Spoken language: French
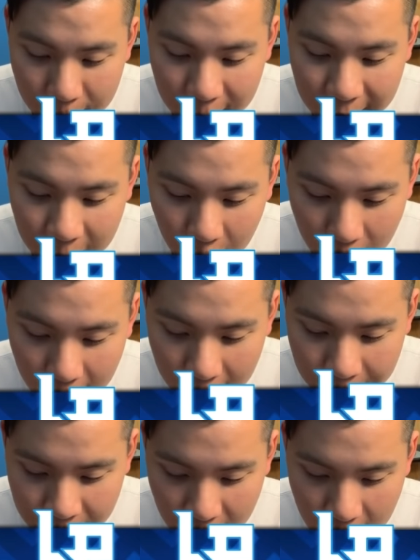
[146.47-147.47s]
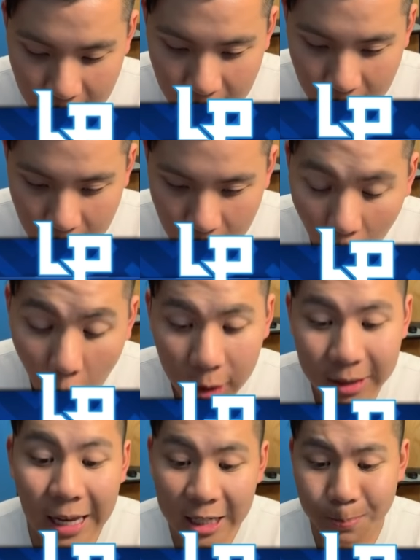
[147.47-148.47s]
me détruire. Oh,
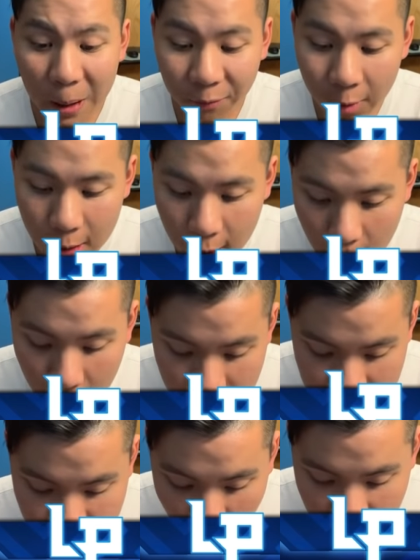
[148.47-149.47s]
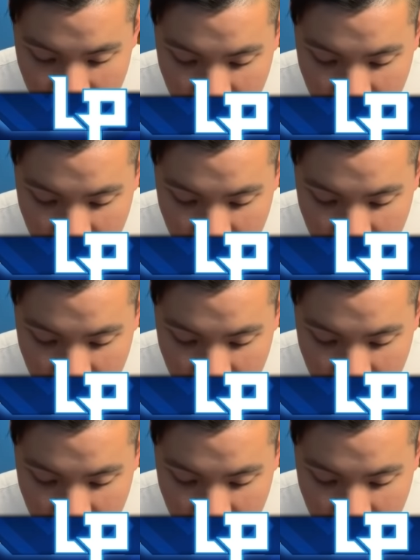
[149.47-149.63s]
yes, parfait! C'est bon, c'est